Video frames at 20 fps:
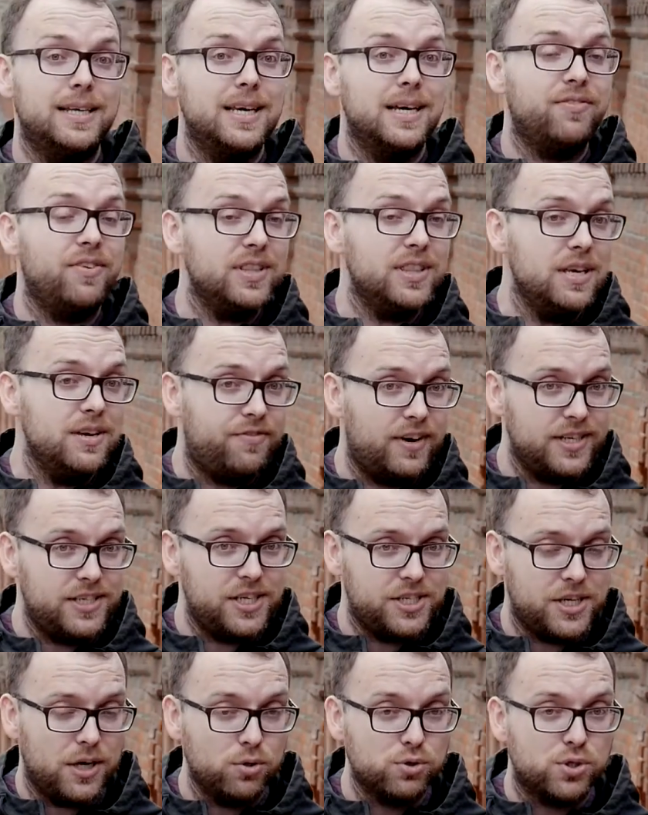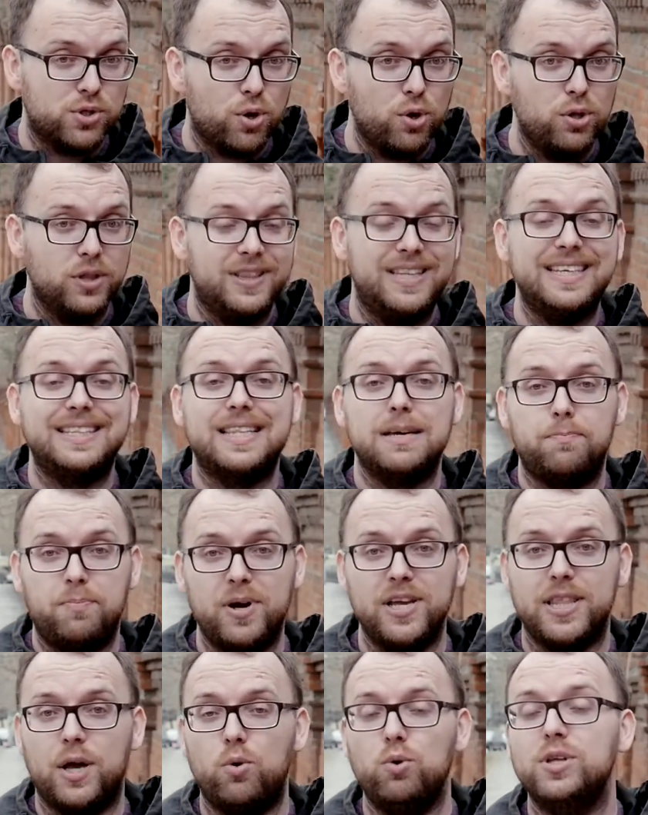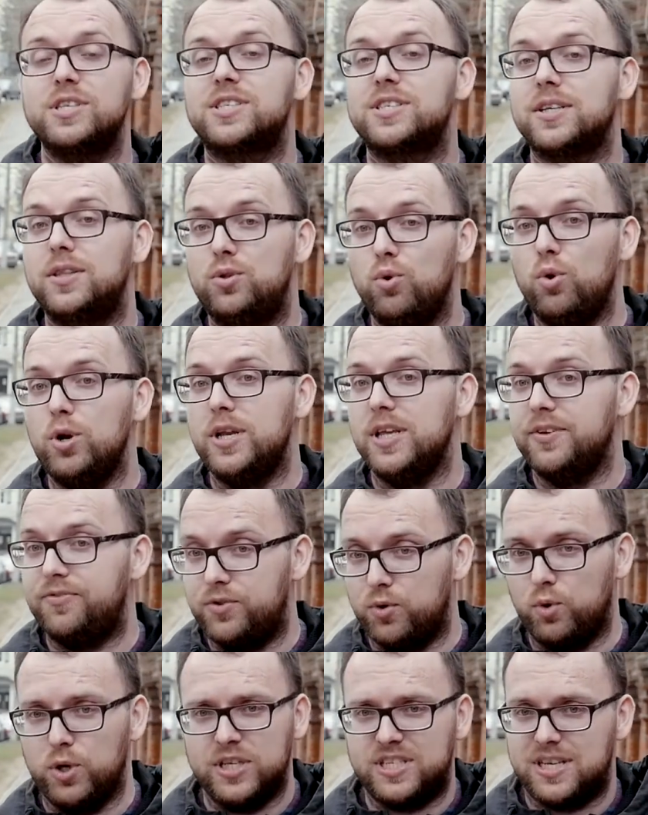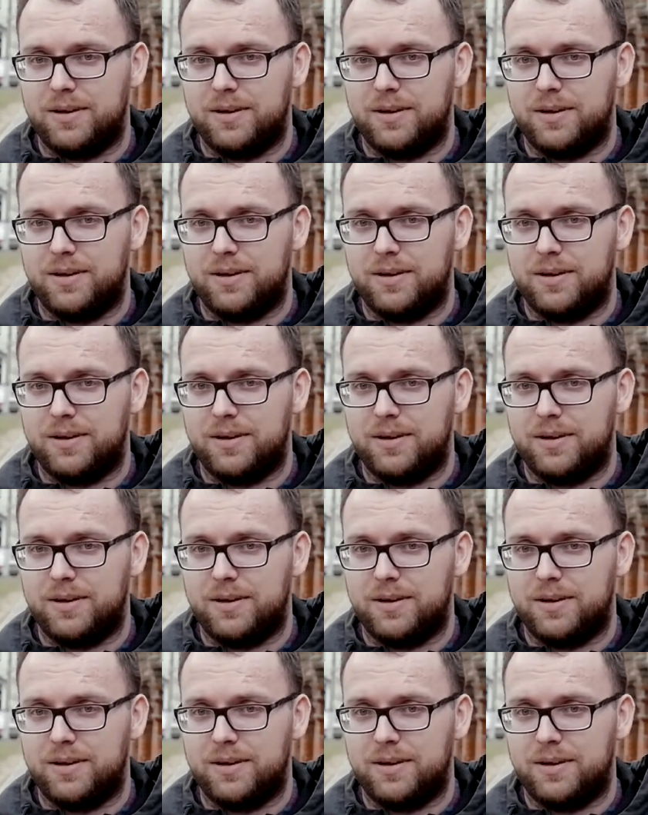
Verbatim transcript: Неадекватный водитель устроил ДТП на улице Дульной в Туле.